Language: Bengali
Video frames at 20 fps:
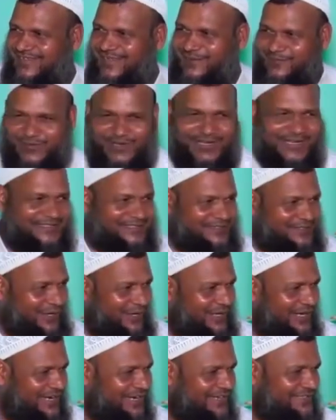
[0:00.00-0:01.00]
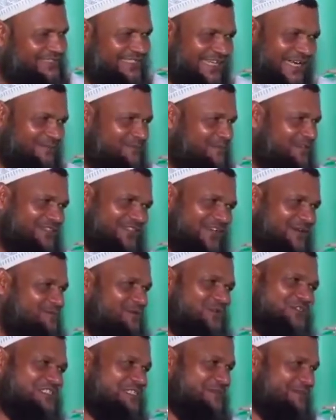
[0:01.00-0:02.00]
এমন এক টয়লেট যে আপনি তার
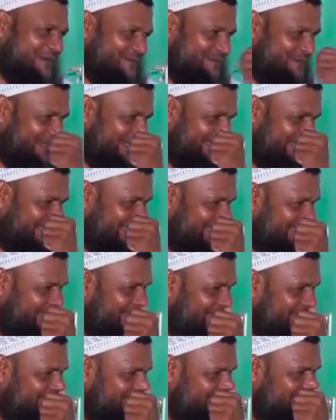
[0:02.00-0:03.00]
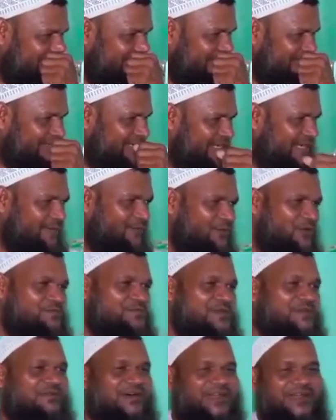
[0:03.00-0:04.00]
বসতে পারবেন না এমন
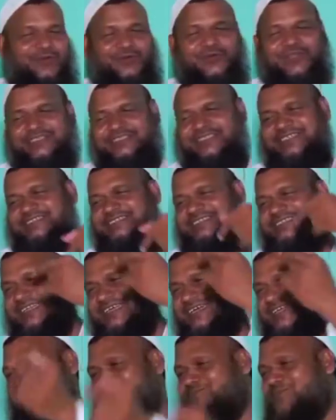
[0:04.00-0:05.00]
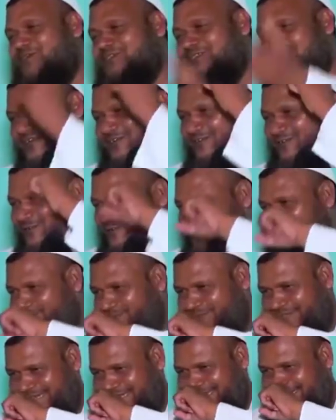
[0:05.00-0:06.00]
বিমানে উঠেছেন সেখানে বসার কোনো
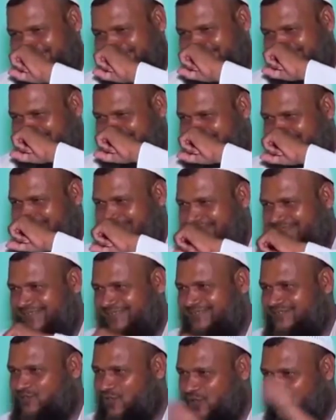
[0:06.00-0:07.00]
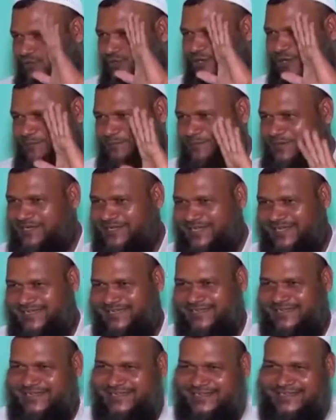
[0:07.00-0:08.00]
পথ নেই তখন আপনাকে
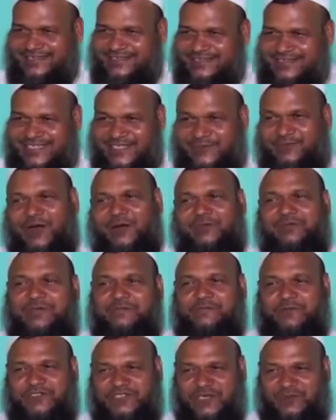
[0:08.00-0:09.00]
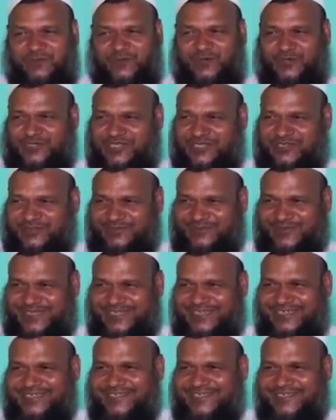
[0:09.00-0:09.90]
কিভাবে পেশাব করতে হবে